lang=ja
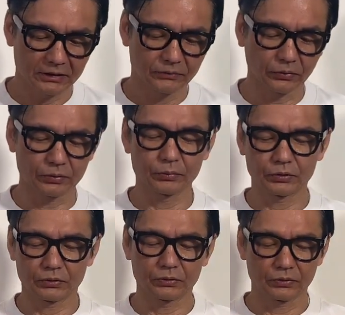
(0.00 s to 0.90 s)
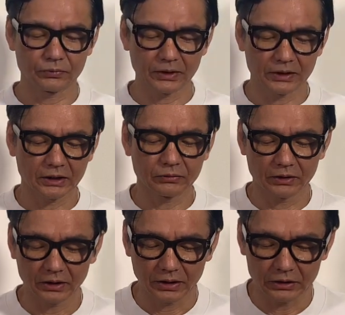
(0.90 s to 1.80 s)
フォルムのローファーなの
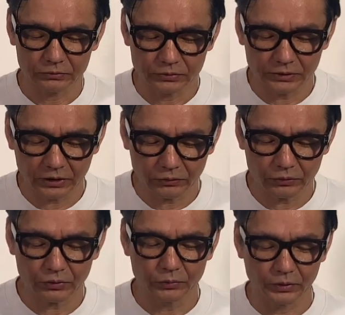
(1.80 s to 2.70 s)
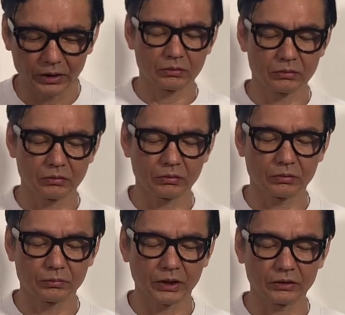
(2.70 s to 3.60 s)
であのそういったところもねここ
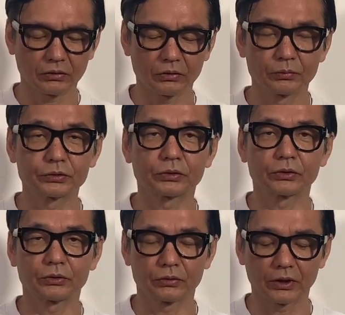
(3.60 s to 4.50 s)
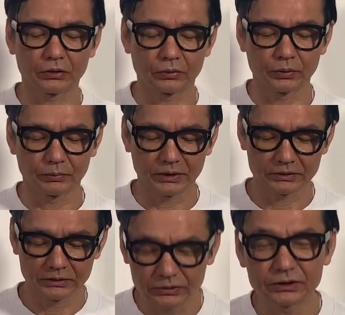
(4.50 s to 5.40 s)
のブランドの面白いところだと思い
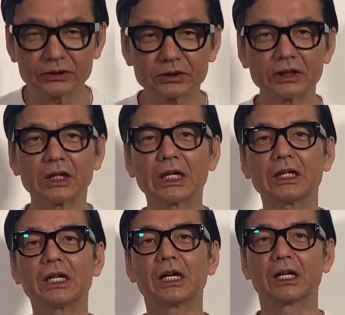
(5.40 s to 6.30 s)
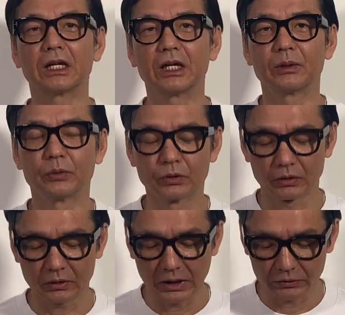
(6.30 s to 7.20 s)
ます靴好きな方ならね
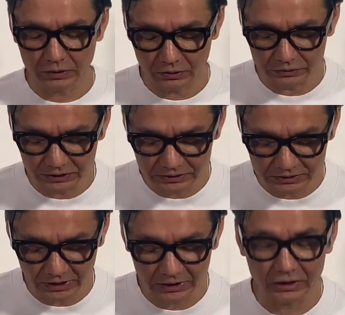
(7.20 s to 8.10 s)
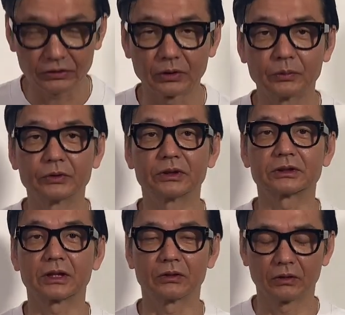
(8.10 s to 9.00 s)
もうあの結構認知されてると思うんで
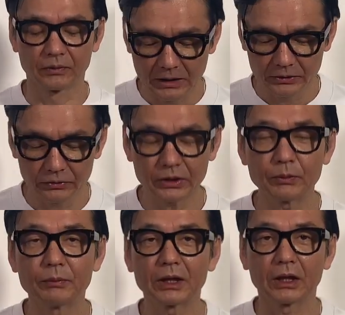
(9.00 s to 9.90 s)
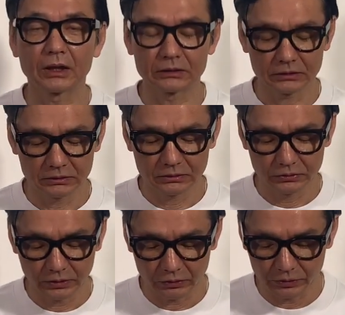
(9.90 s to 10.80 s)
すけど言ってもまだ
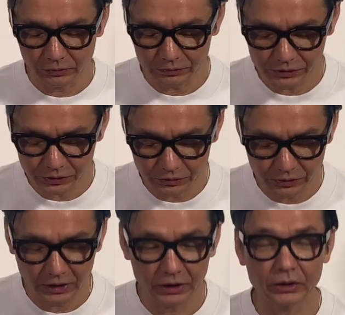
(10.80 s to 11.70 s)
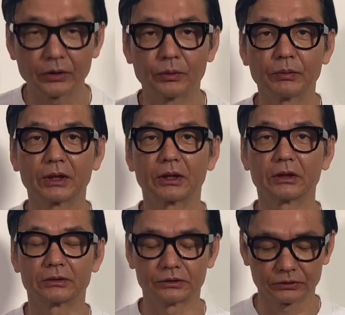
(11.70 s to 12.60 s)
どうだろう日本市場に入ってもまだ
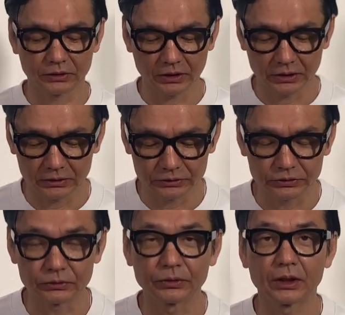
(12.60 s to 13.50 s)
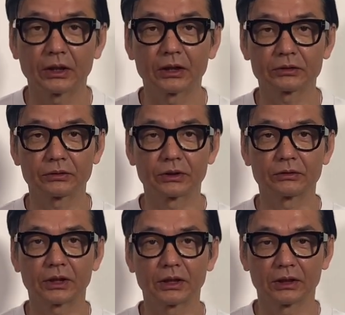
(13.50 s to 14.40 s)
10年か15年かそれぐ
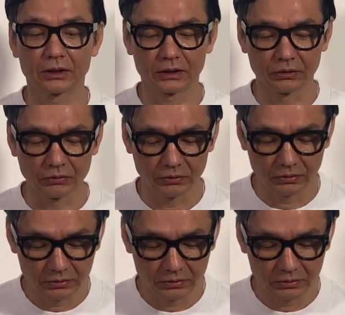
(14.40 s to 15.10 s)
らいの